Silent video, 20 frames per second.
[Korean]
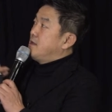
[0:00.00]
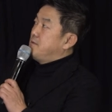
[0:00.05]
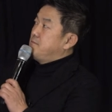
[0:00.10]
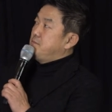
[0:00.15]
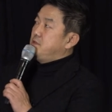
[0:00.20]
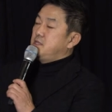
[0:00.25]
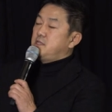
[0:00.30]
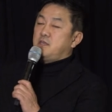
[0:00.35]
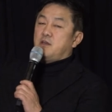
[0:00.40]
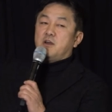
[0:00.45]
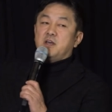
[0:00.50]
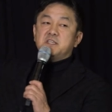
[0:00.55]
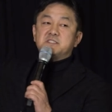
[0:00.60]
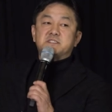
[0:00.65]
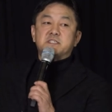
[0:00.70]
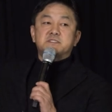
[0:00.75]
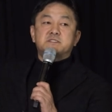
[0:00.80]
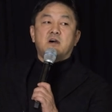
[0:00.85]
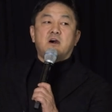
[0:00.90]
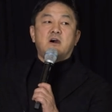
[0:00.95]
미디어에
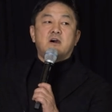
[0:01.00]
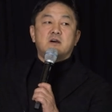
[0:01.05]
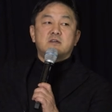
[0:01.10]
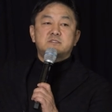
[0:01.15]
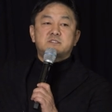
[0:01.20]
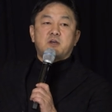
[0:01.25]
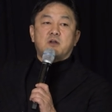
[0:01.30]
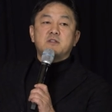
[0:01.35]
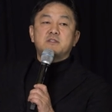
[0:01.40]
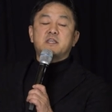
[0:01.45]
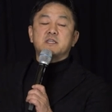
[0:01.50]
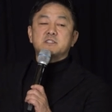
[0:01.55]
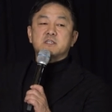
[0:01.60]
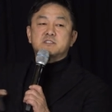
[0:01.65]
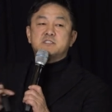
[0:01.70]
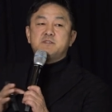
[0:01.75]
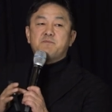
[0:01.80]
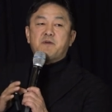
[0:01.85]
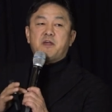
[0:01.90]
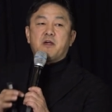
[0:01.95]
있어서 절대적
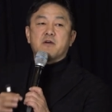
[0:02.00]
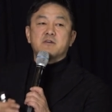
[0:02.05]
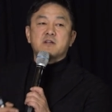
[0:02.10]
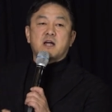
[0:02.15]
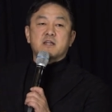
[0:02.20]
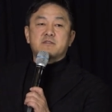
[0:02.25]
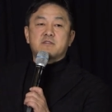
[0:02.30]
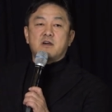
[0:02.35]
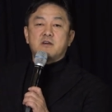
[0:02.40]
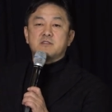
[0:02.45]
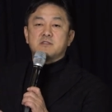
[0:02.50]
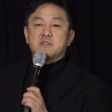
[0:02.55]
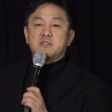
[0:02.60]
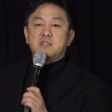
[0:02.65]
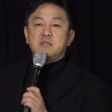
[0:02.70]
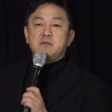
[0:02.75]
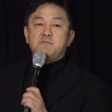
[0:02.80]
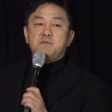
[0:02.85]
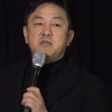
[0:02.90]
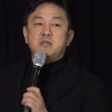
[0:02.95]
지배력을 갖던
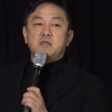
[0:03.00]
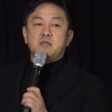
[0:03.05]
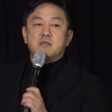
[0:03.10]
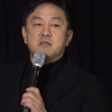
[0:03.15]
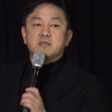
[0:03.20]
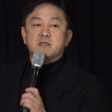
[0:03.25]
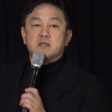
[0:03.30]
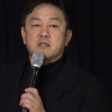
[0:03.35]
TV,